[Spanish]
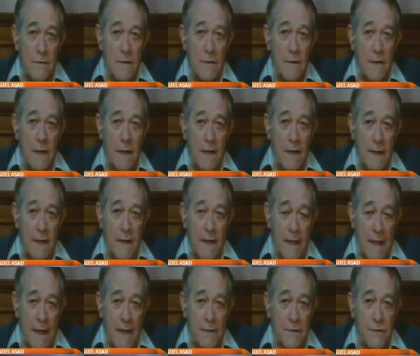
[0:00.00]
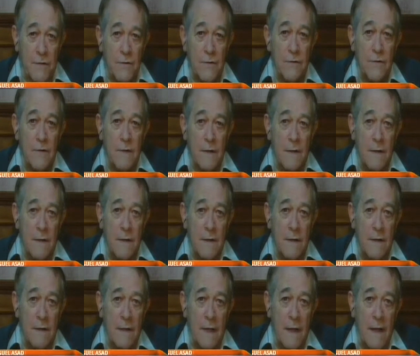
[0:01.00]
en este caso
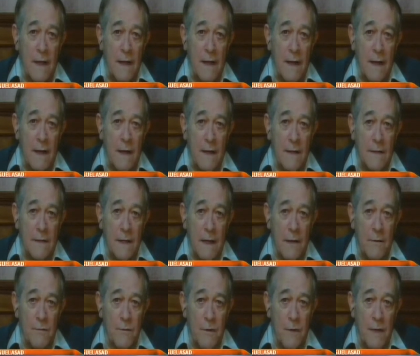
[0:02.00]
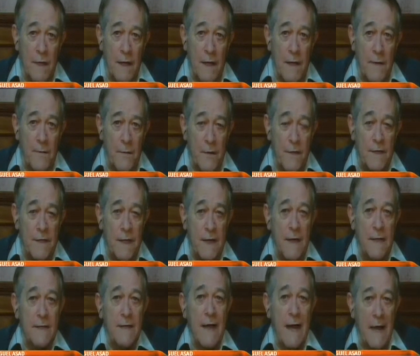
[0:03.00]
eh, de las autoridades
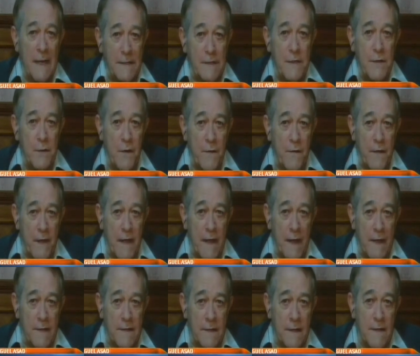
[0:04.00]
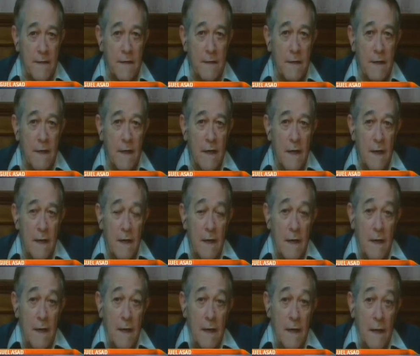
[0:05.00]
policiales, han sido eficaces.
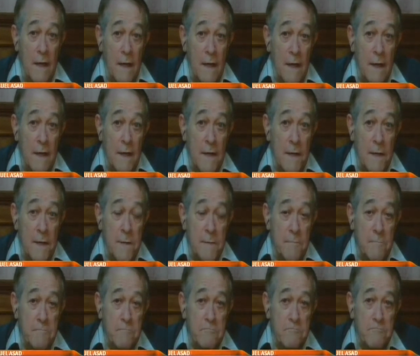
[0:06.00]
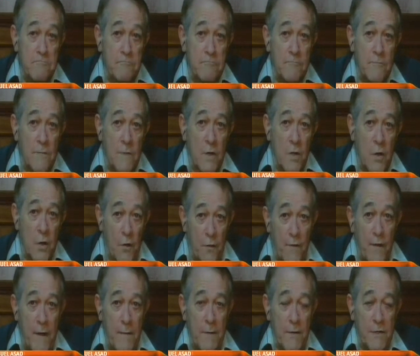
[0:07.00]
Eh,
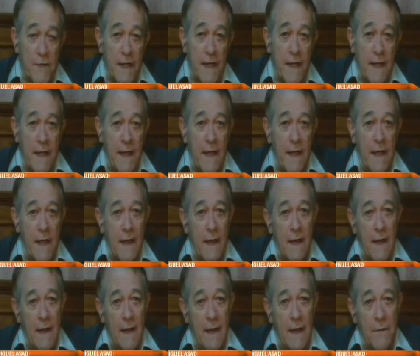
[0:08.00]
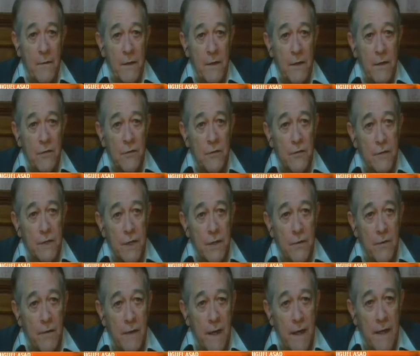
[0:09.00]
confiemos en que la cuestión
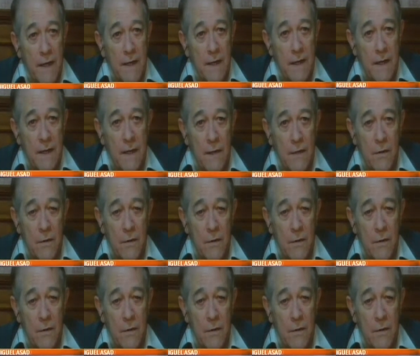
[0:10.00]
continúe y no